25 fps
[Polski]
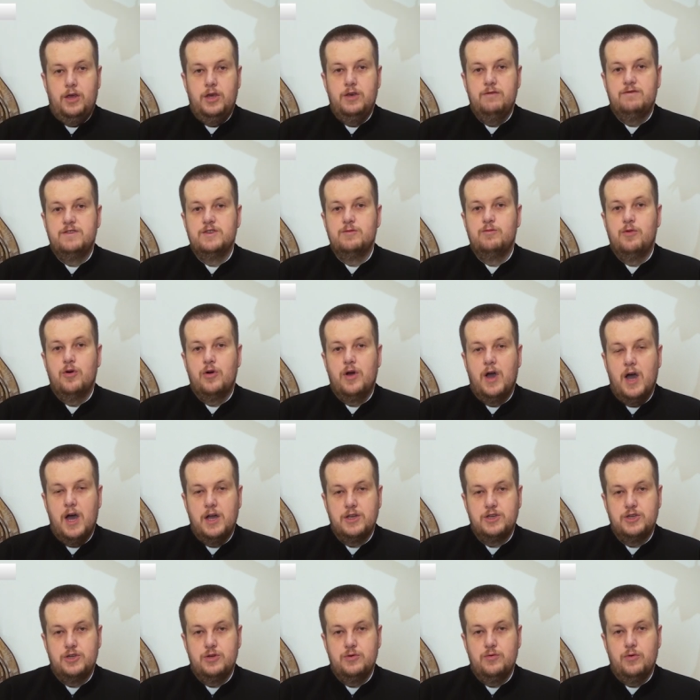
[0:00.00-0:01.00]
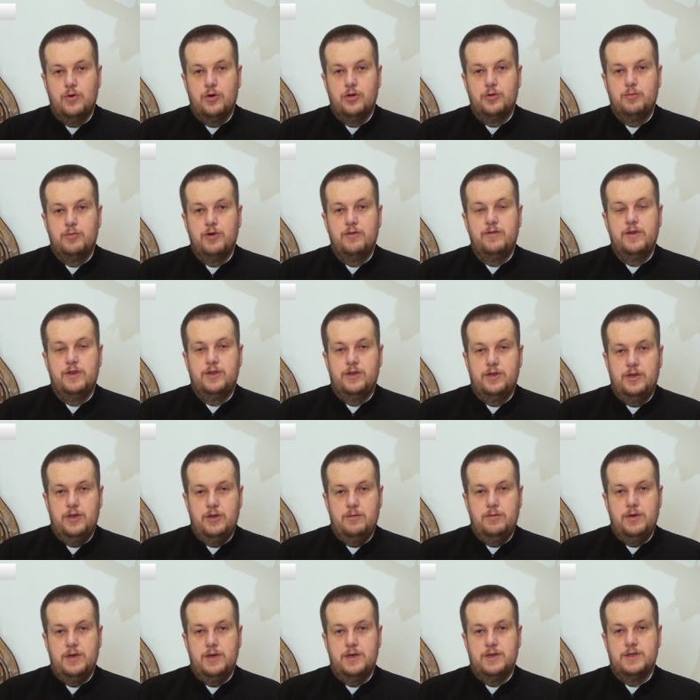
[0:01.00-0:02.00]
i wzbogacił
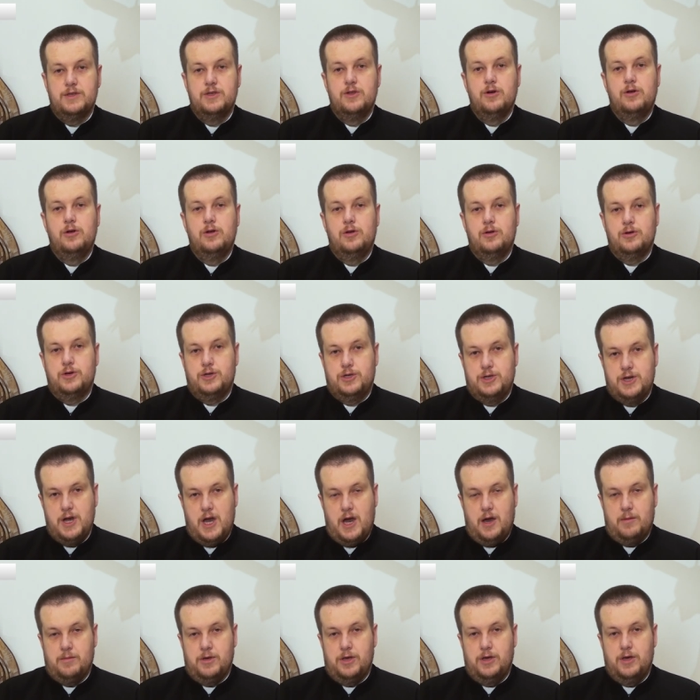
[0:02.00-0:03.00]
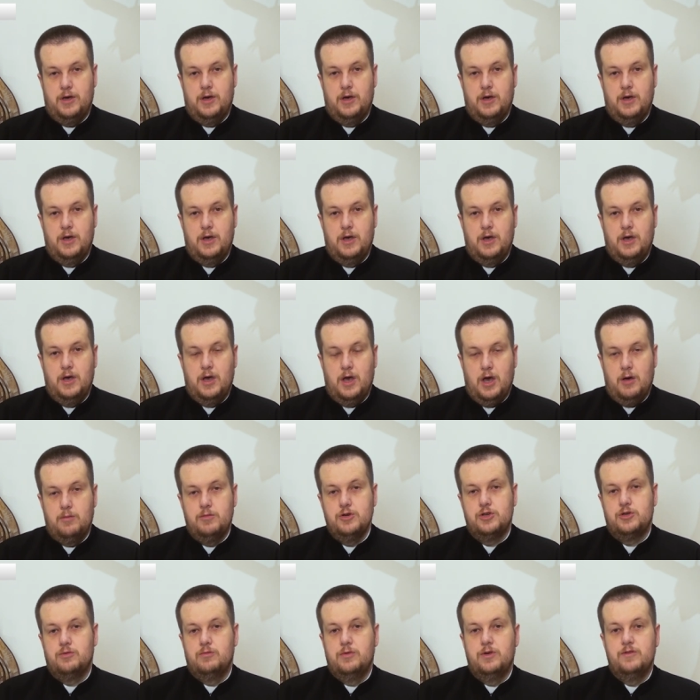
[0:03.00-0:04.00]
odpowiednimi zdolnościami,
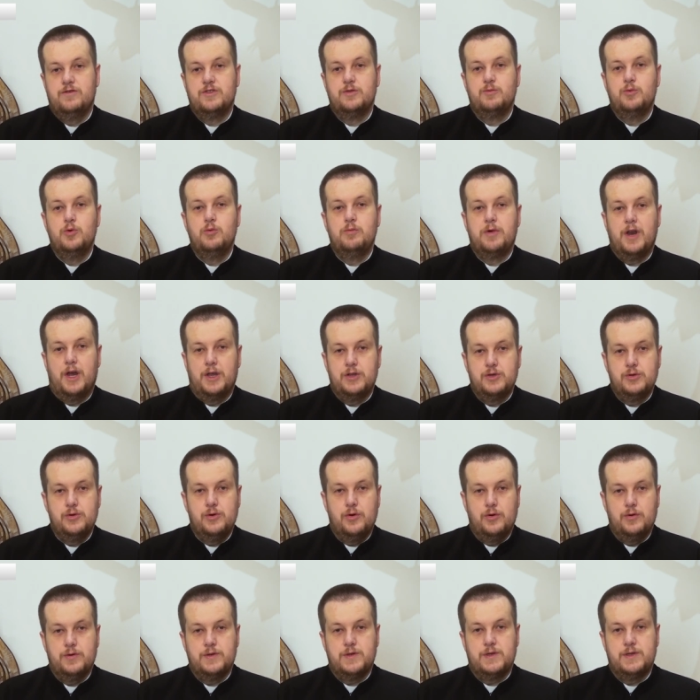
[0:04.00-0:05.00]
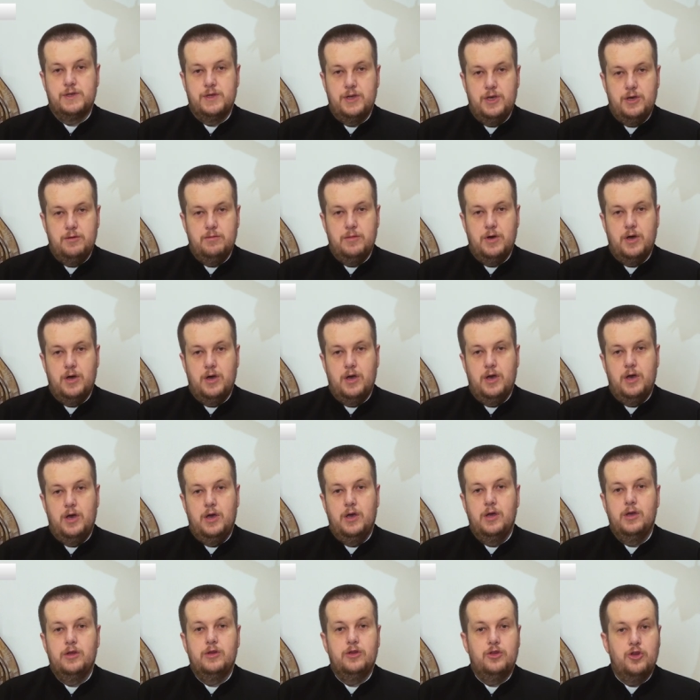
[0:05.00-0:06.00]
abyśmy współpracując z Nim
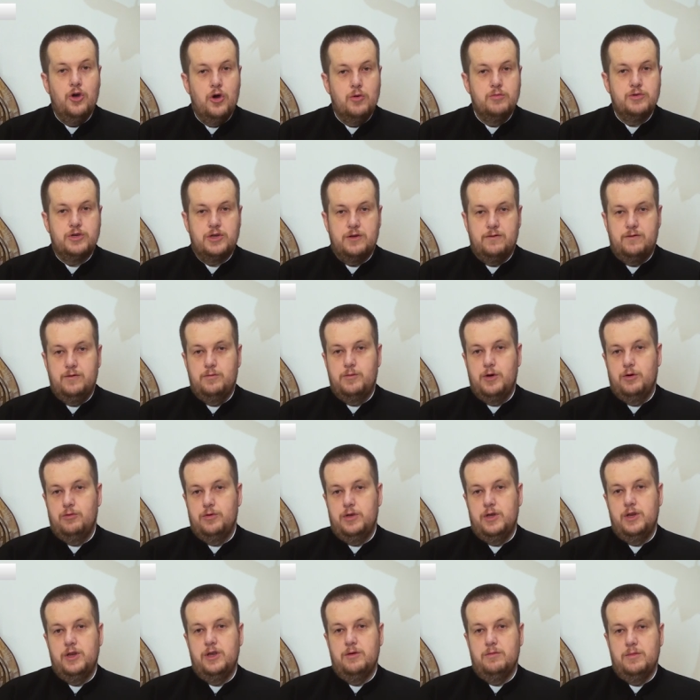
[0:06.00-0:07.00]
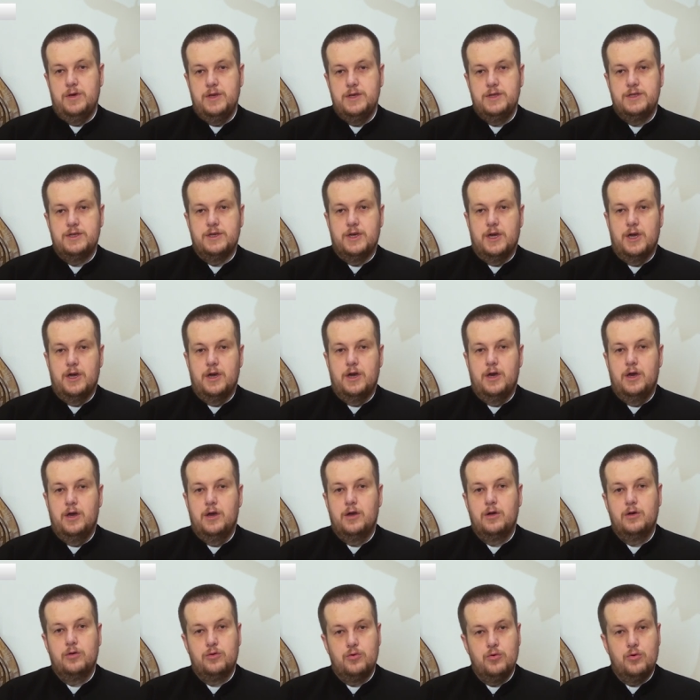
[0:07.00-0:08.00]
dobrze wypełnili misję,
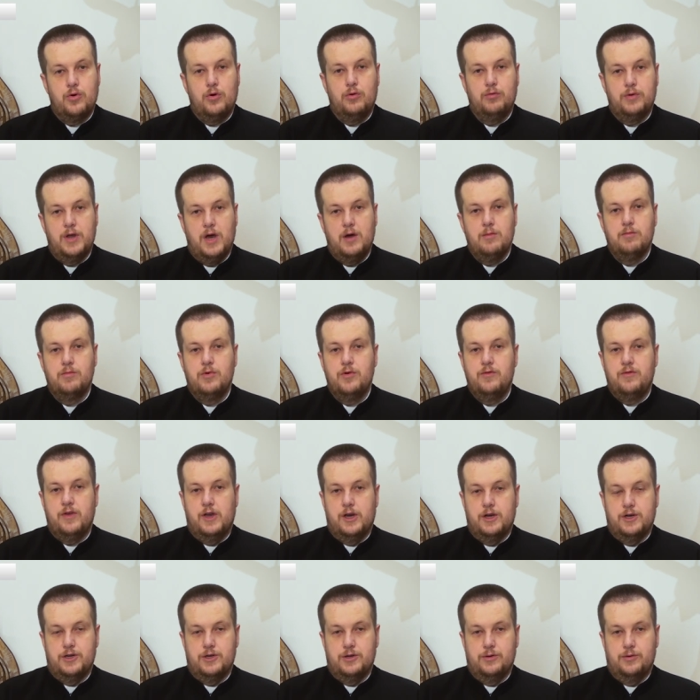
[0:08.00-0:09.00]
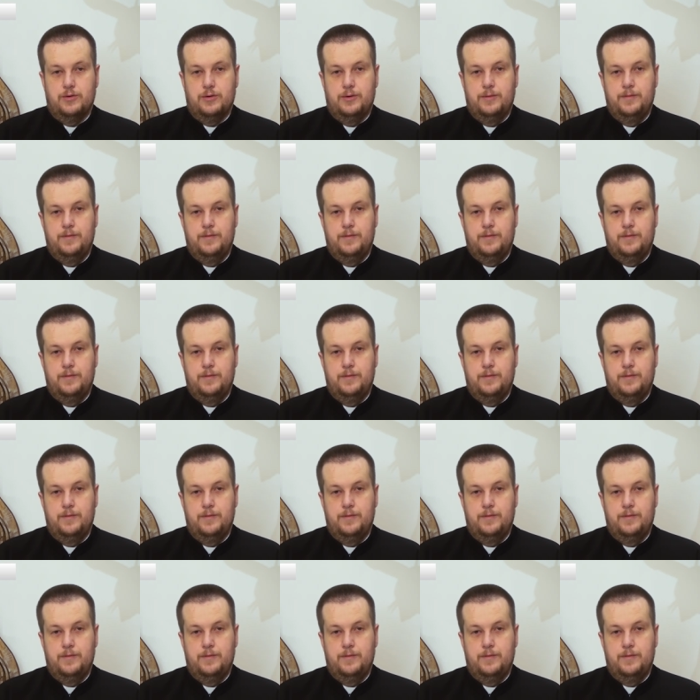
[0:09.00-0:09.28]
którą nam powierzył.